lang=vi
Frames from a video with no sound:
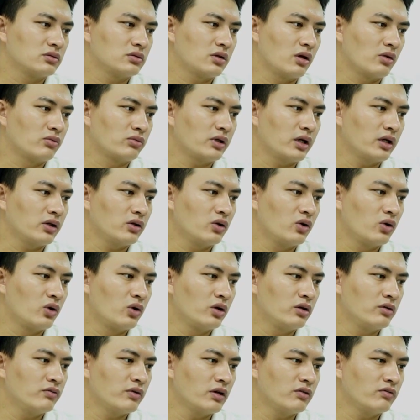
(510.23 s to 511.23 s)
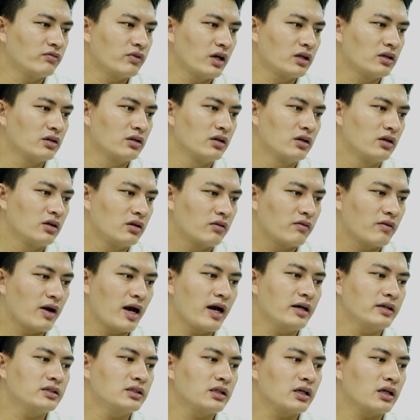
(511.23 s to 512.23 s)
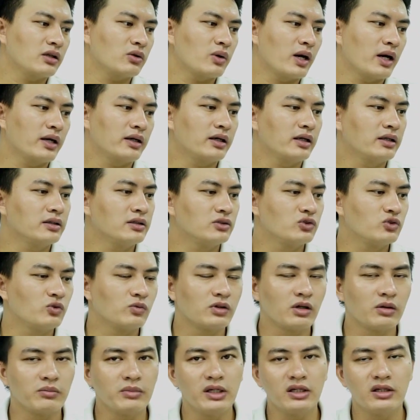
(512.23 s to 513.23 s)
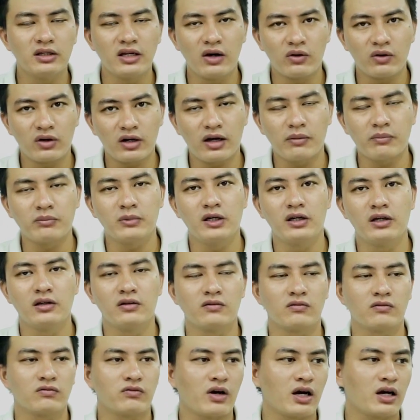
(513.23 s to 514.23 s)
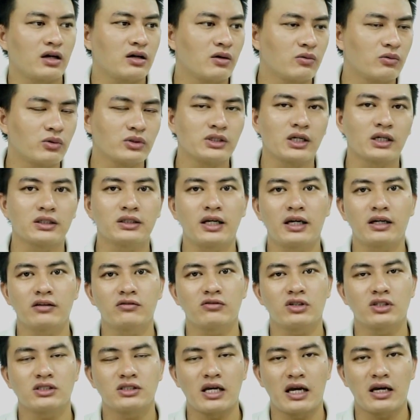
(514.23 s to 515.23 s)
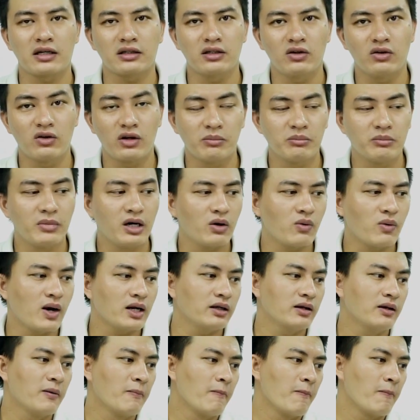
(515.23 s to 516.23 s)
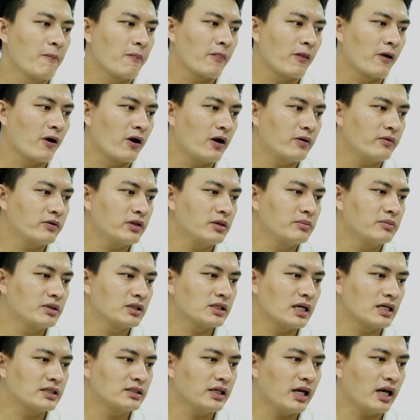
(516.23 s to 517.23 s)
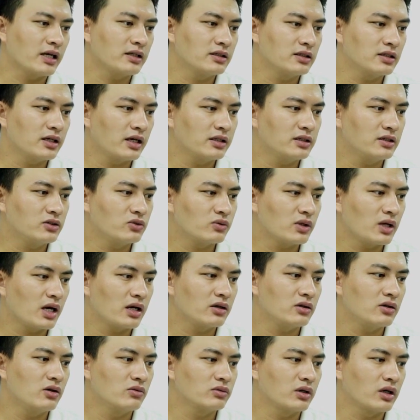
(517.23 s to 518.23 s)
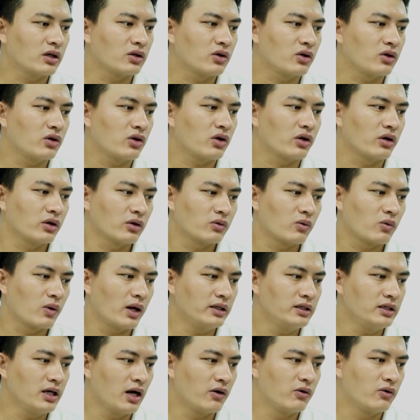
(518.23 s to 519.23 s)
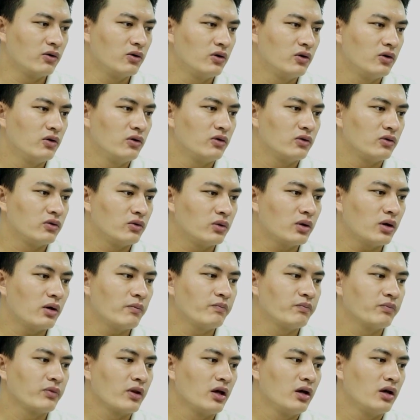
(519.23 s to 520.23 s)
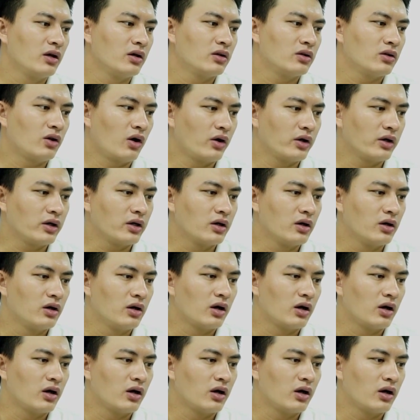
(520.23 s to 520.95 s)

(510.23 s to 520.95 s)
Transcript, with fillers: cổng kết nối vân vân. Và hai chiếc điện thoại này thì dung lượng pin đều là 5000 và không có sạc nhanh và sạc đều là 10W. Đó, thì mức giá rẻ như này thì chúng ta không thể đòi hỏi quá nhiều, đúng không? Rồi,